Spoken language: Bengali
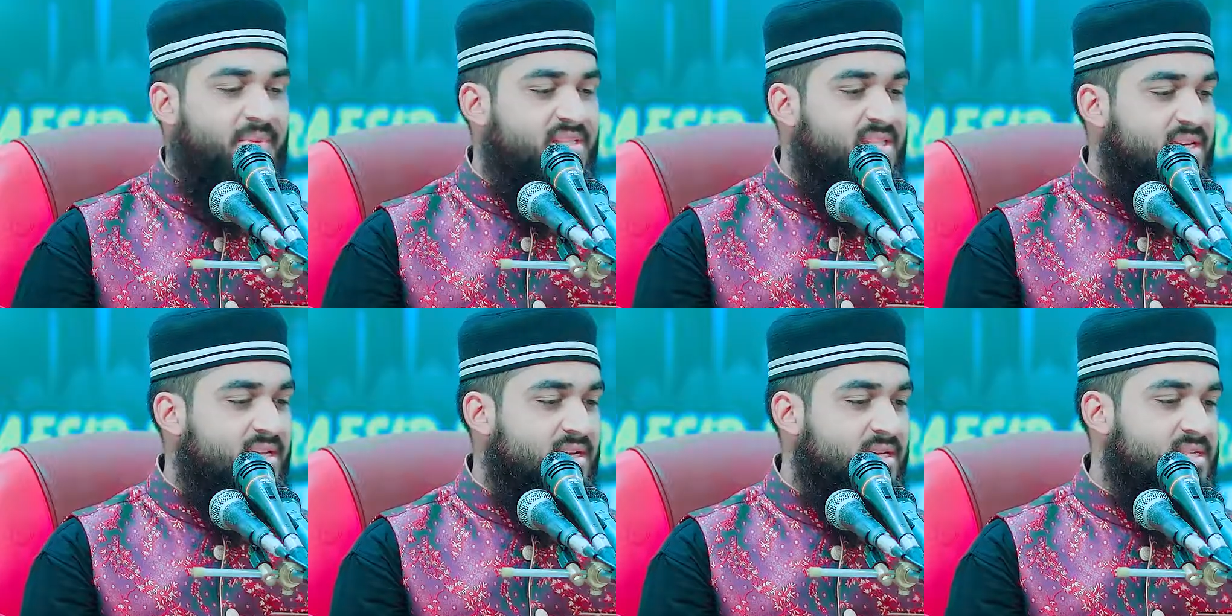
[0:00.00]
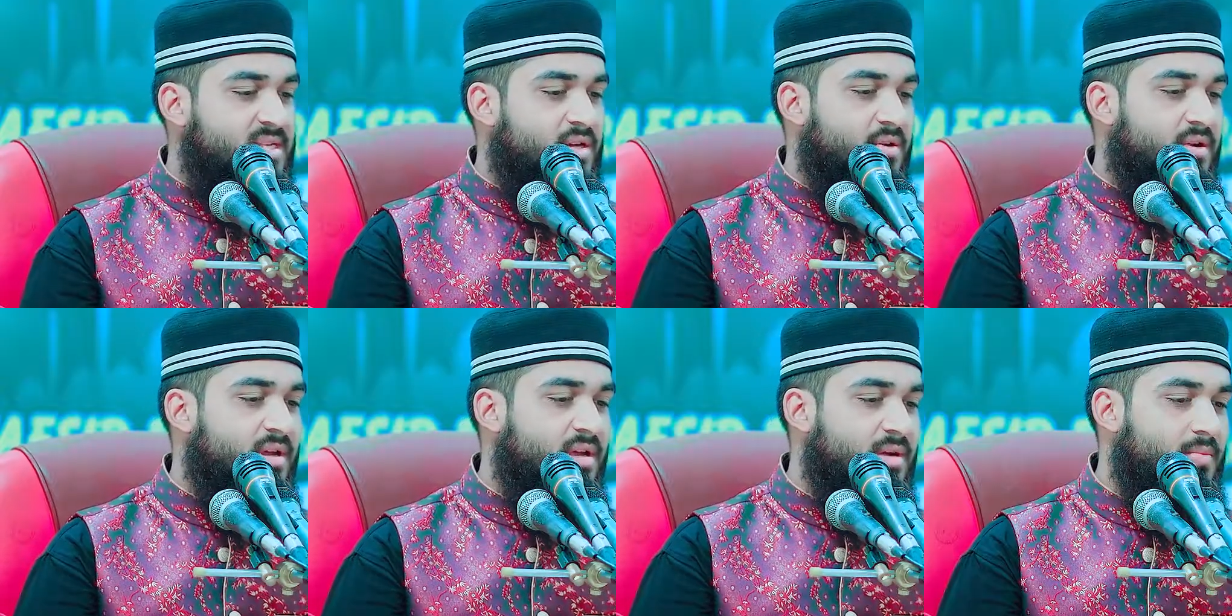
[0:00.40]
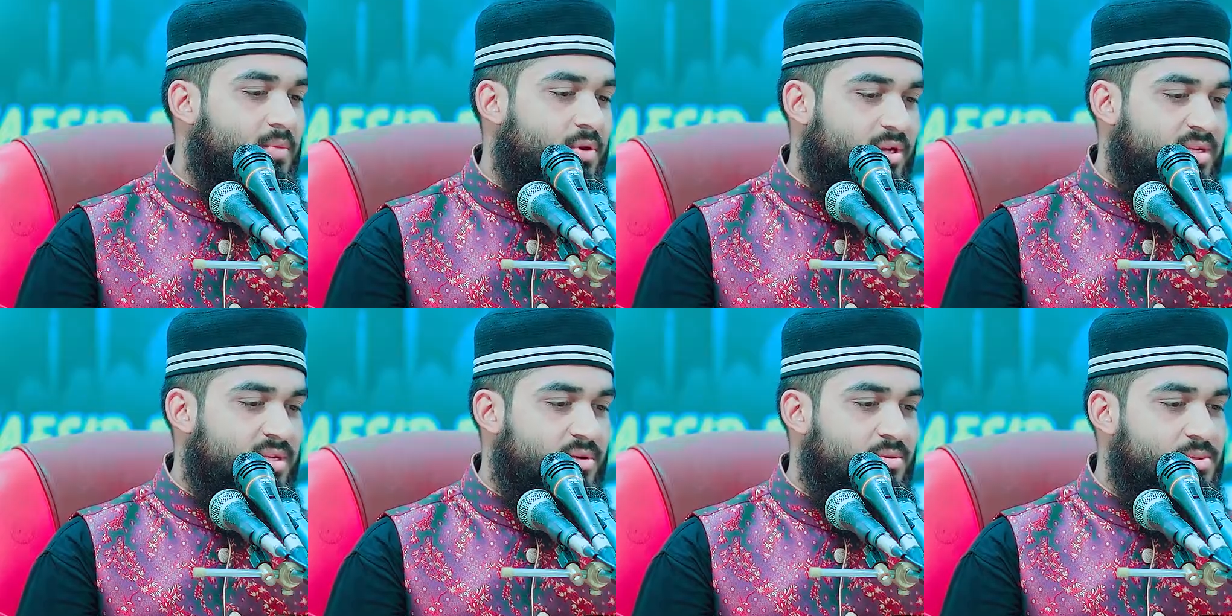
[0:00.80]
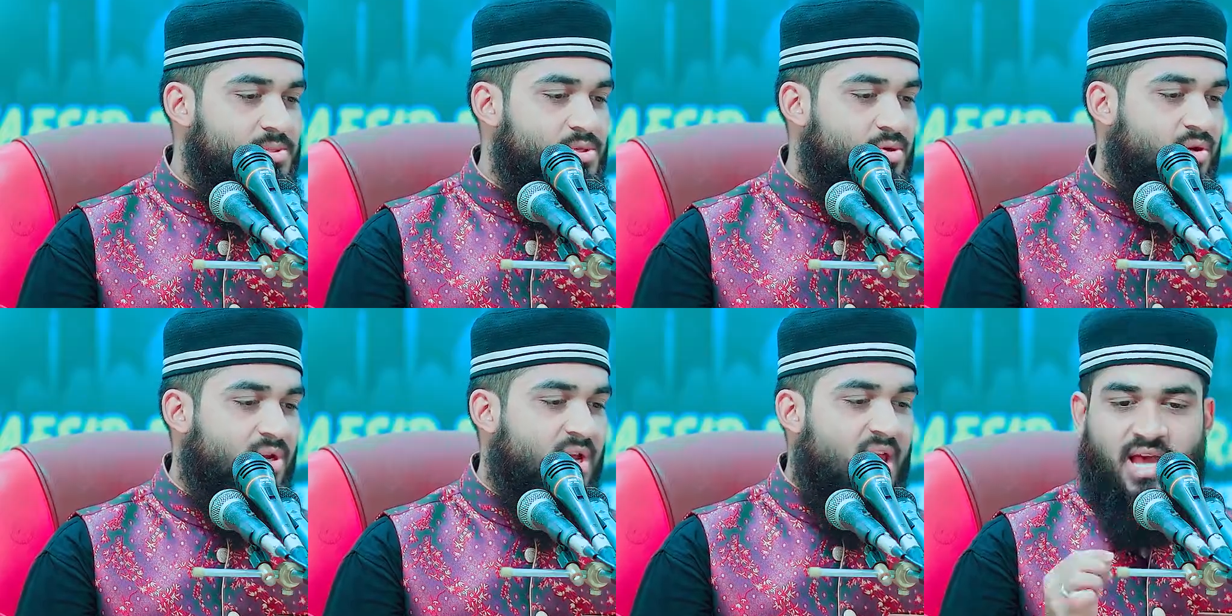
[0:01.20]
আমাদের কাছে অনেকে বলে যে
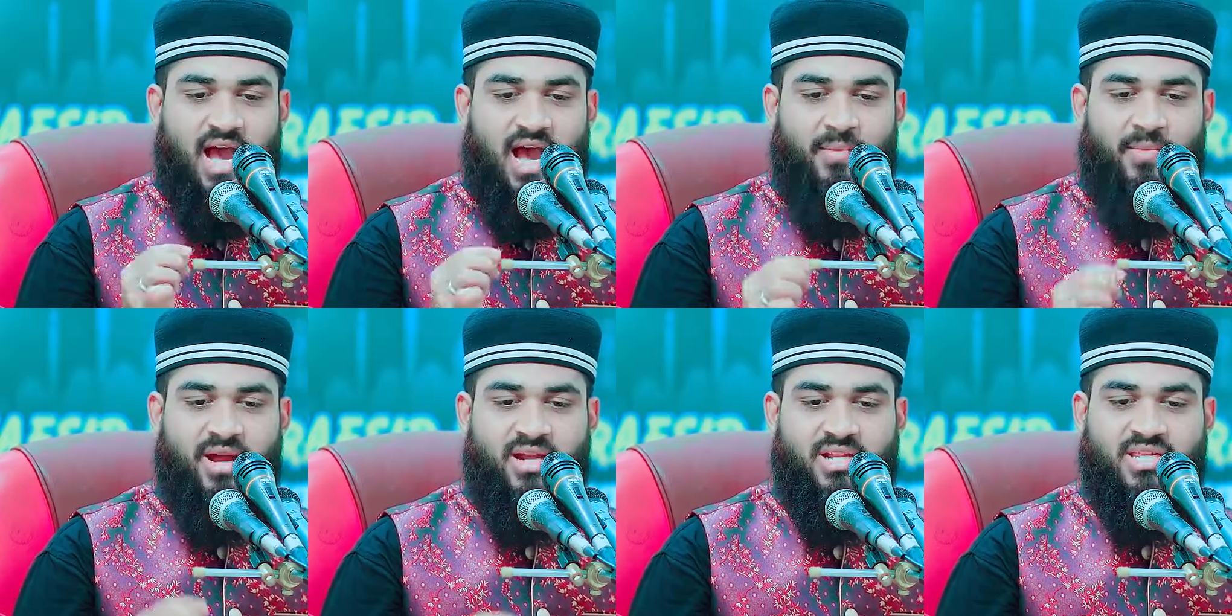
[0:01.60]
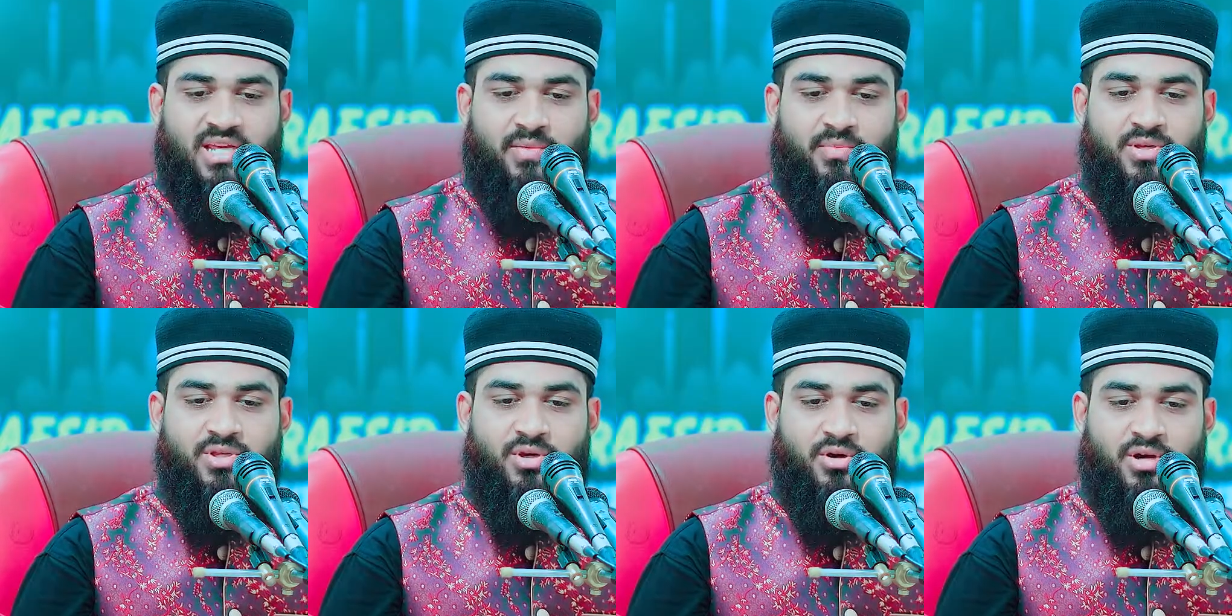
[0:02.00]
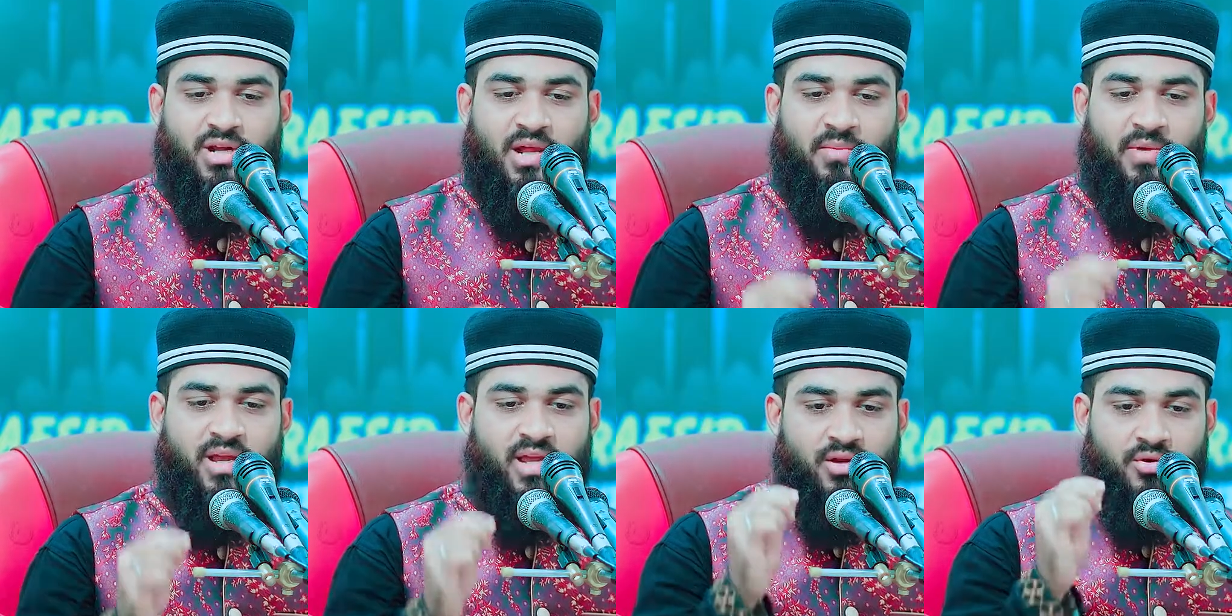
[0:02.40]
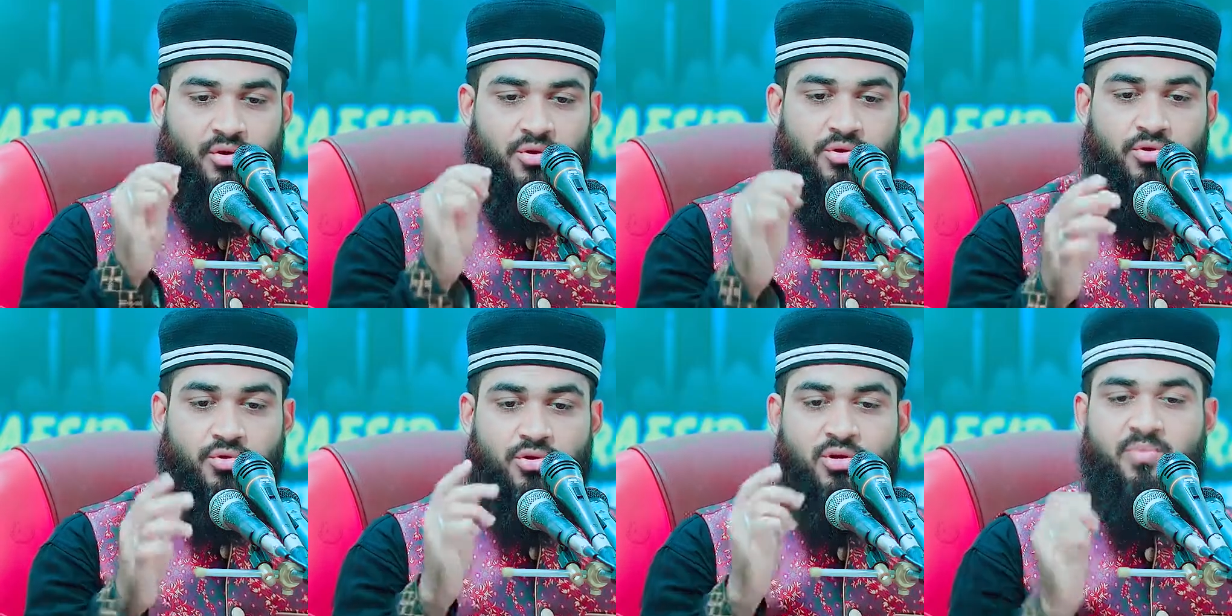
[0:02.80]
হুজুর আমার স্বামী যখন আমাকে
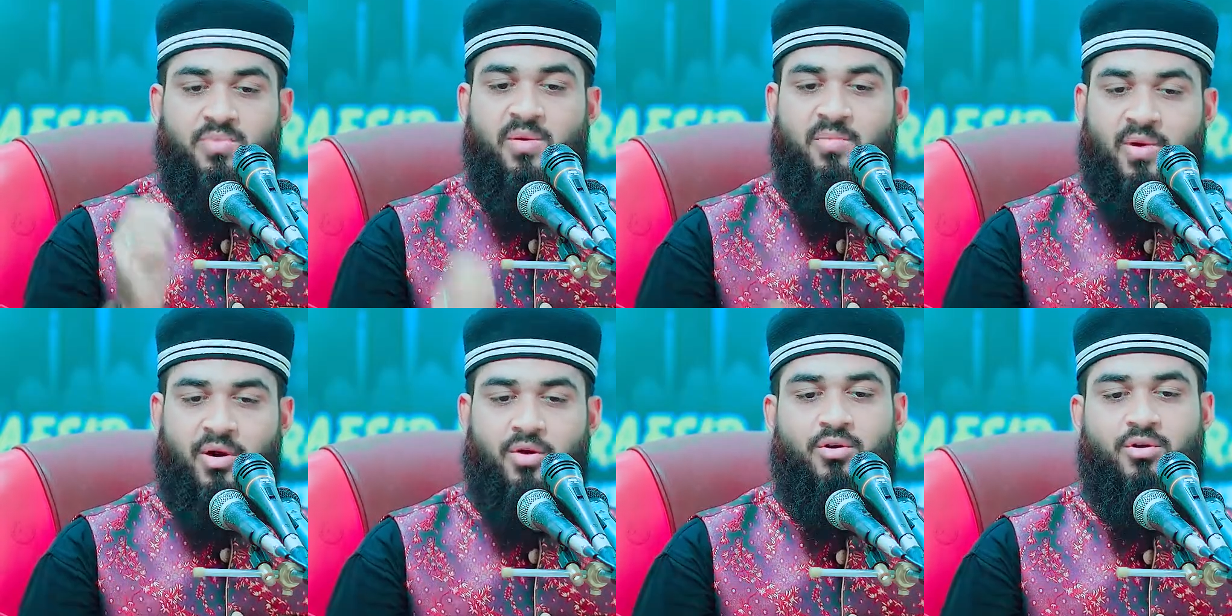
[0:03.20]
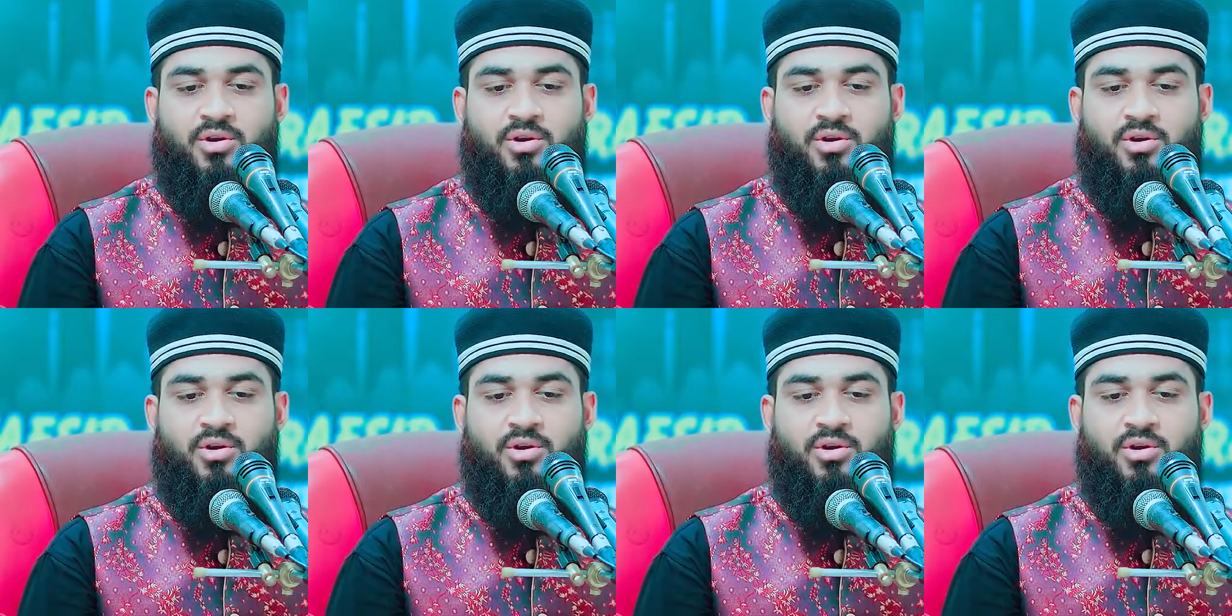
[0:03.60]
নতুন বিবাহ